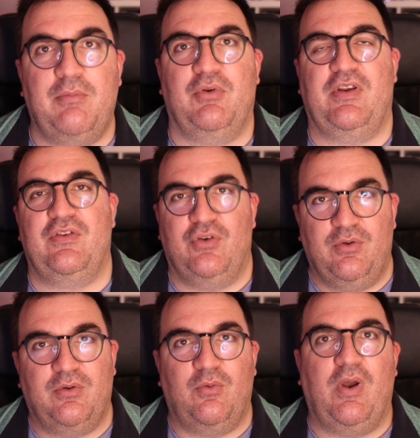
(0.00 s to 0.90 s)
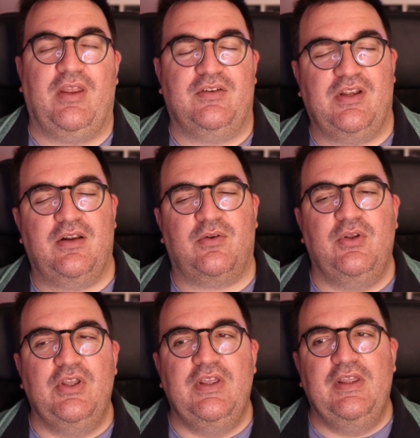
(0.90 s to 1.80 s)
Pues ha dicho, guay, salgo.
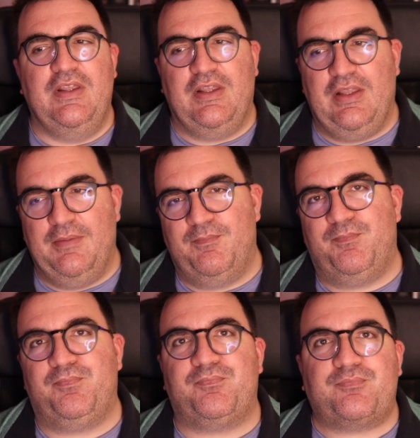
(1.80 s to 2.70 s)
Y mm,